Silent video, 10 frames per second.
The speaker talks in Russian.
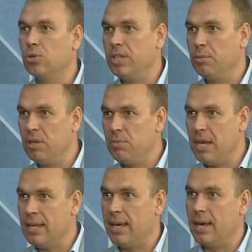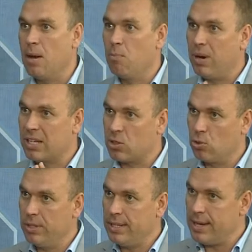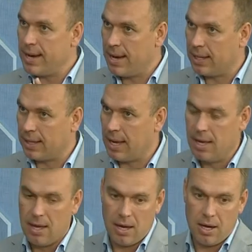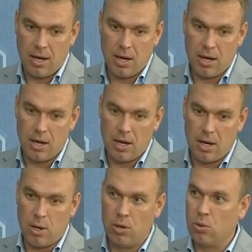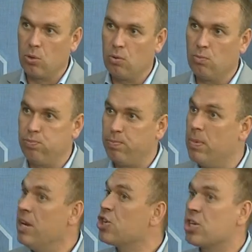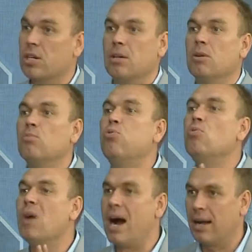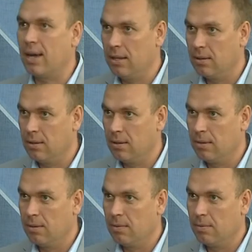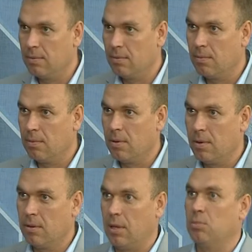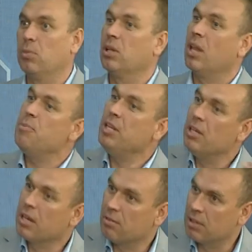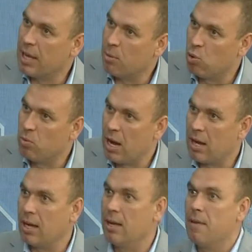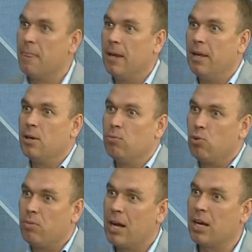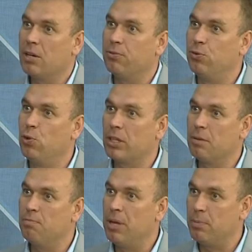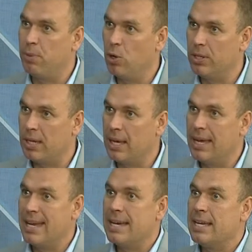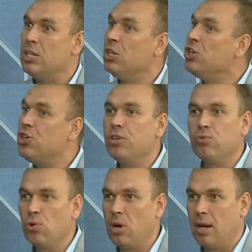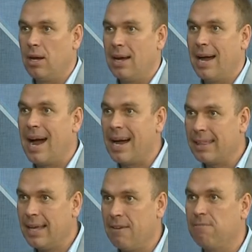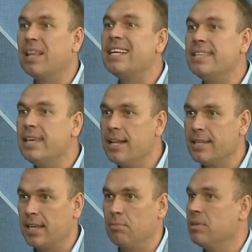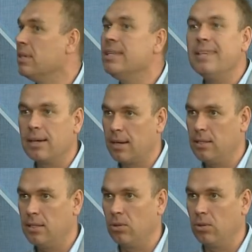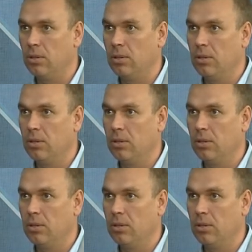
но тем не менее, я по понимаю, сути, да. это э, лишь бумага, угу. там, ламинированная бумага или бумага в твердом переплете. Ничего она владельцам не гарантирует.